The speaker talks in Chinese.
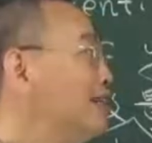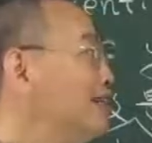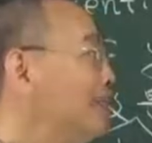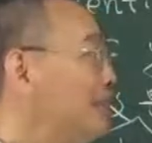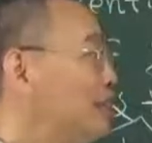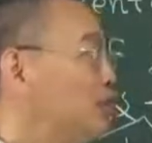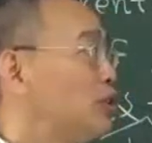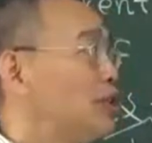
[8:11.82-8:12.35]

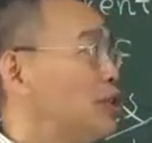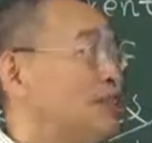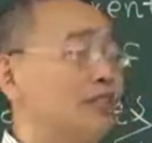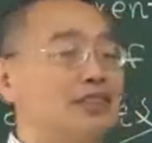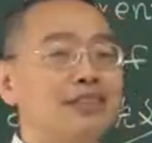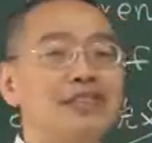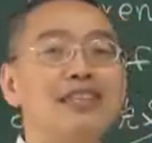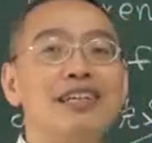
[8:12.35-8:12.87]
这里
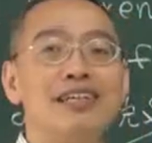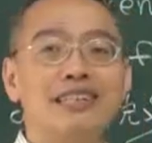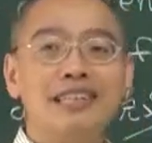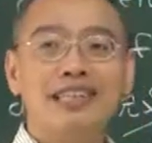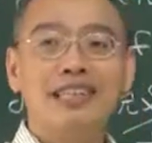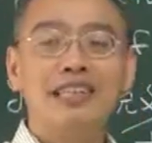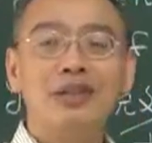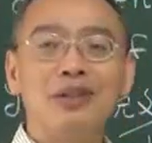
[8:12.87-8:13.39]
这里这
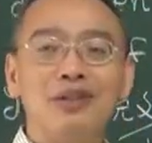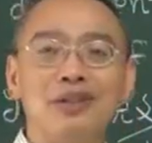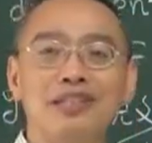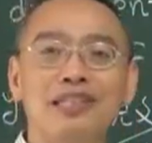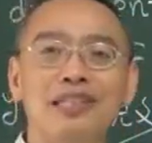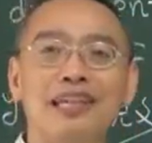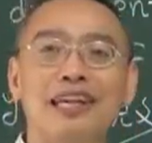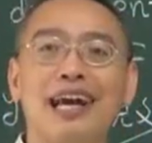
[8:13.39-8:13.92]
个应用只
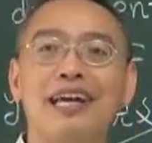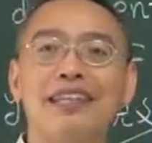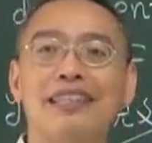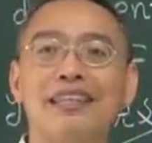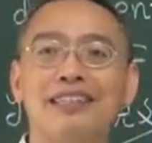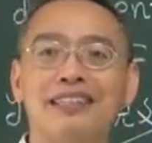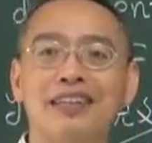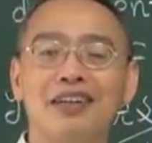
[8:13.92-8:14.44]
是概
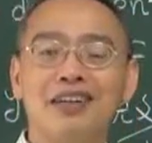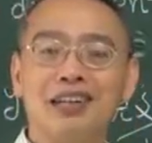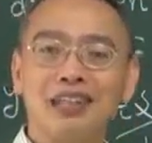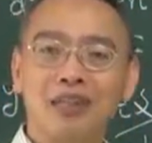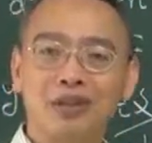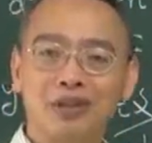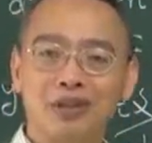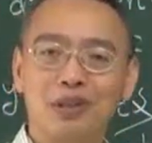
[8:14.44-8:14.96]
念上要
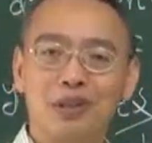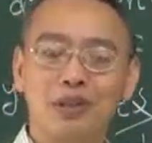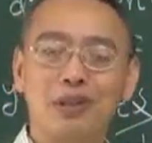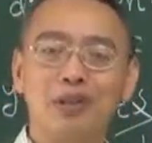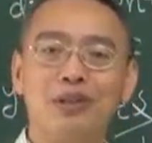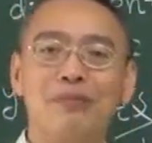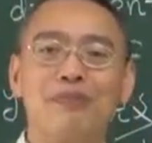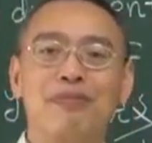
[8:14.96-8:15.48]
跟同学
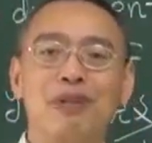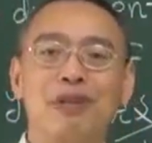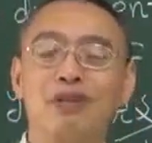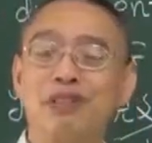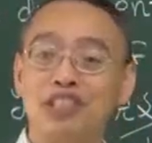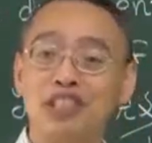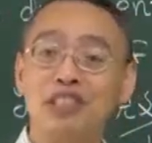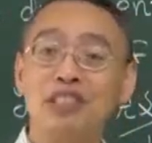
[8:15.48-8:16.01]
说，或
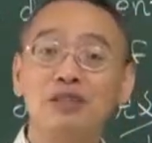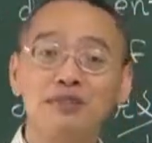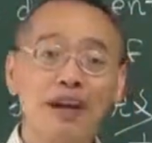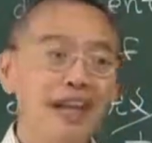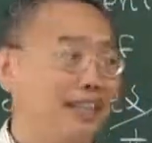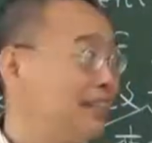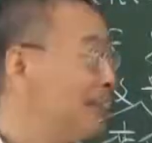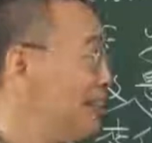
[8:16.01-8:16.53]
者示
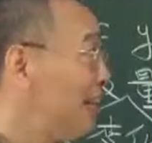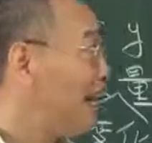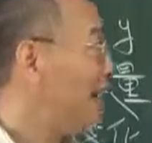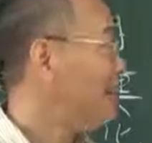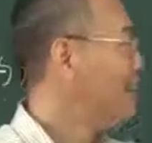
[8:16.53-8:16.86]
范一下